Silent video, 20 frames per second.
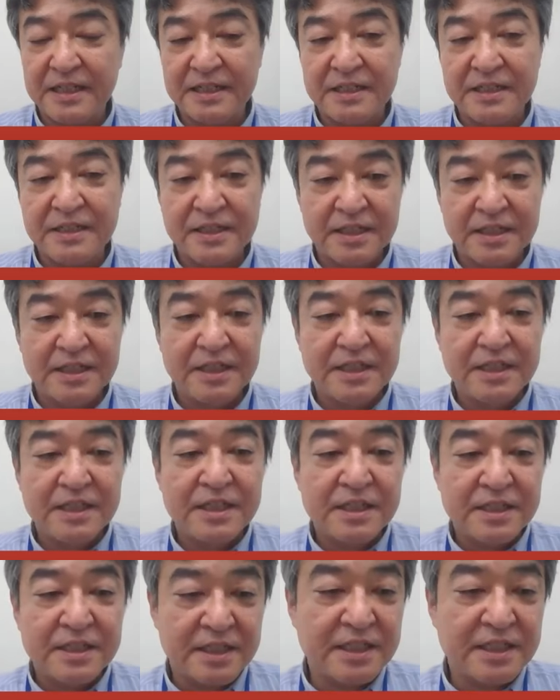えー
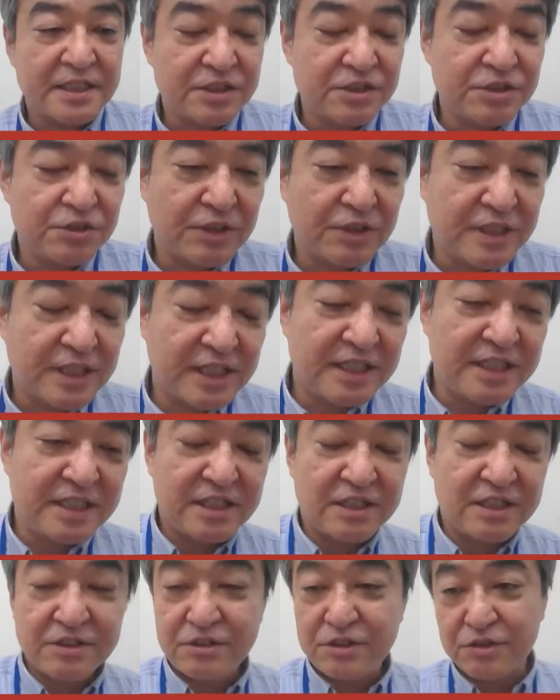ね、心臓が停止し
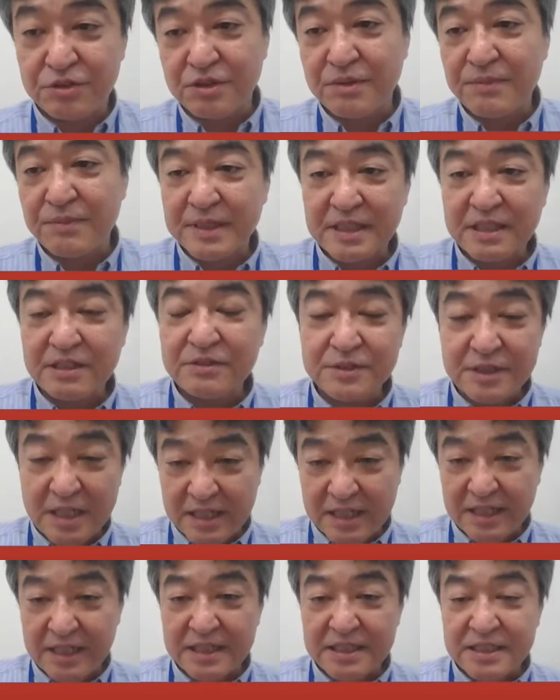てるっていうことは全く無
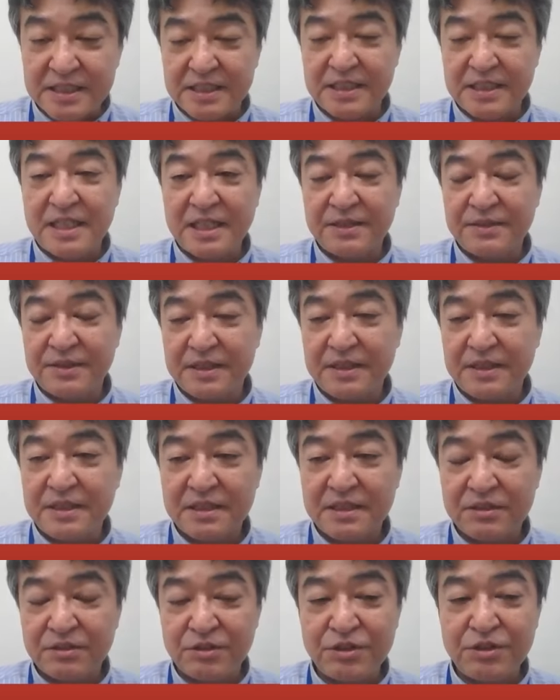関係し、ね、
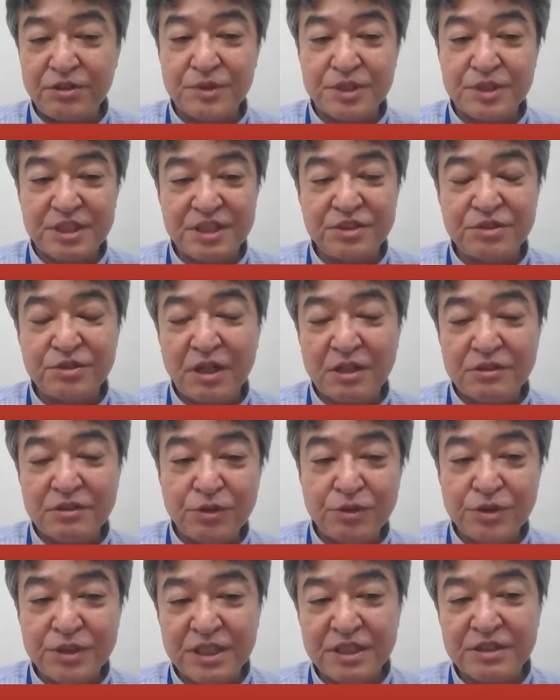それよりも心臓が
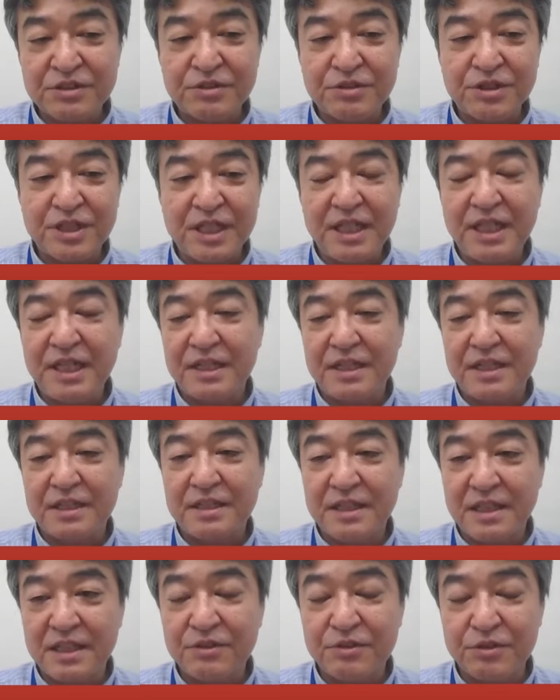動いてる時に、
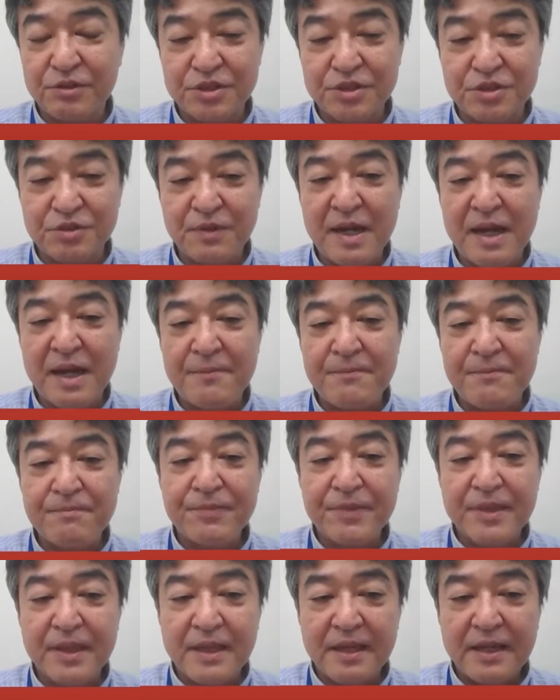ね、脳死は、
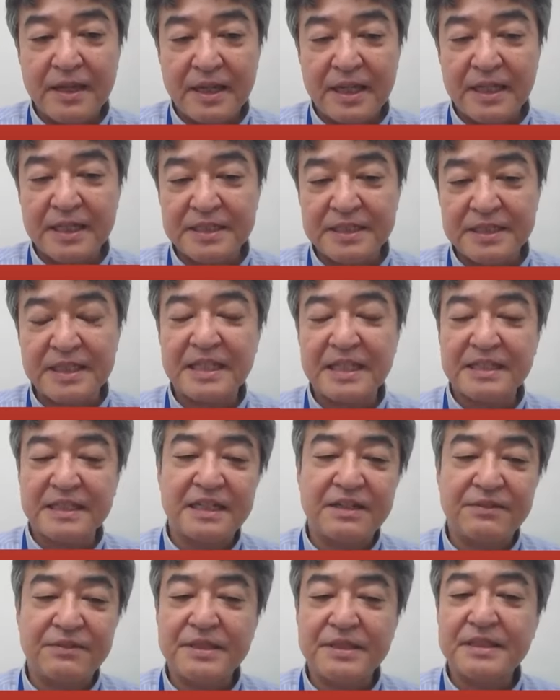えー、診断
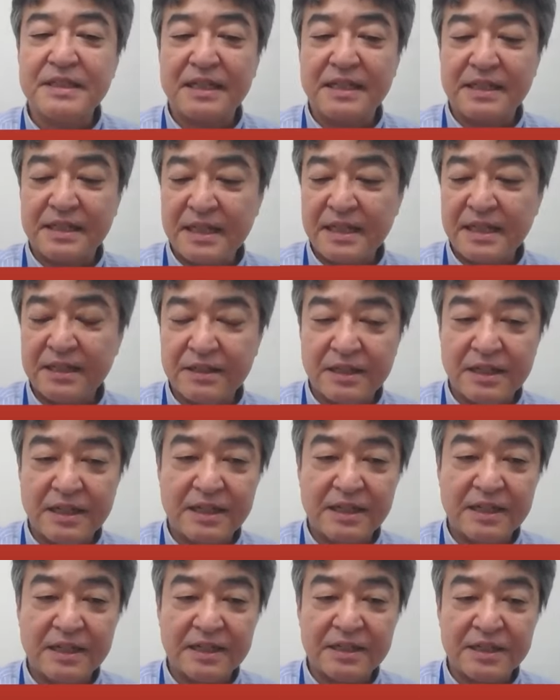されますからね、
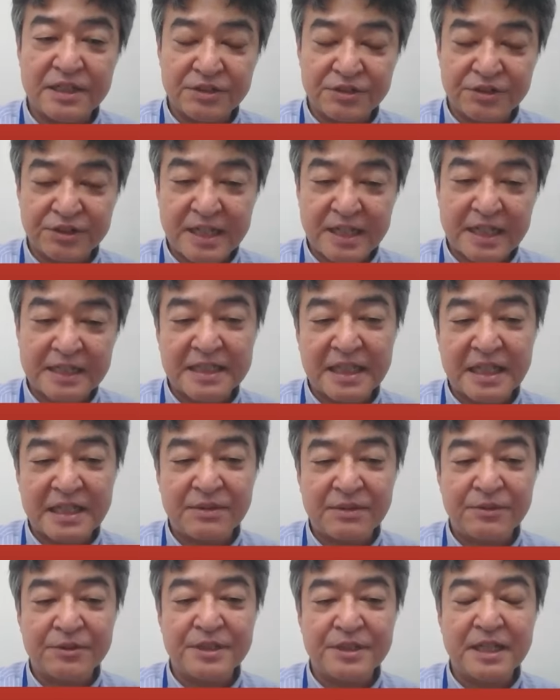えー、非常に簡単
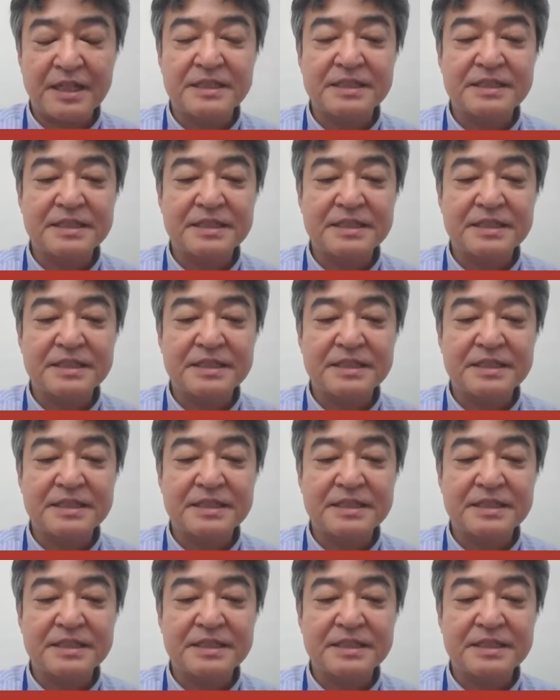な問題で